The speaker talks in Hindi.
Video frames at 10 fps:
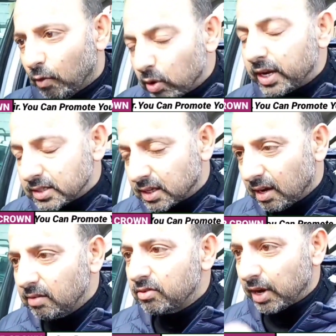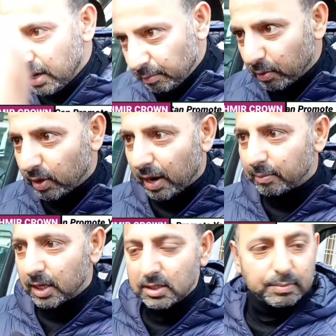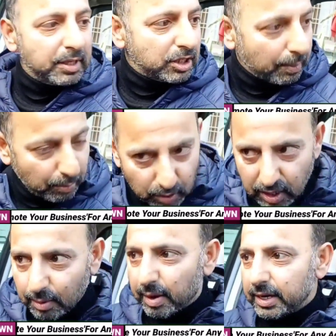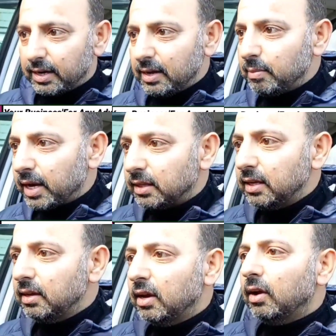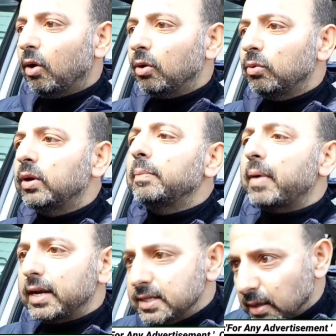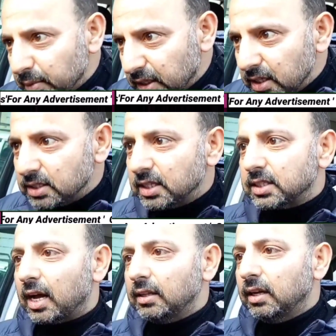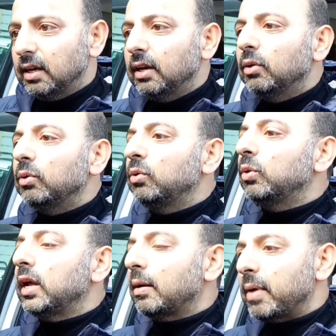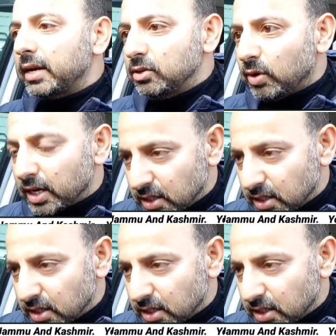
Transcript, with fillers: था फोर डेज का ट्रेनिंग प्रोग्राम था जिसमें जयपुर की हमारी टीम आई थी और उन्होंने पानी समितिज के साथ उन्होंने हमारी जो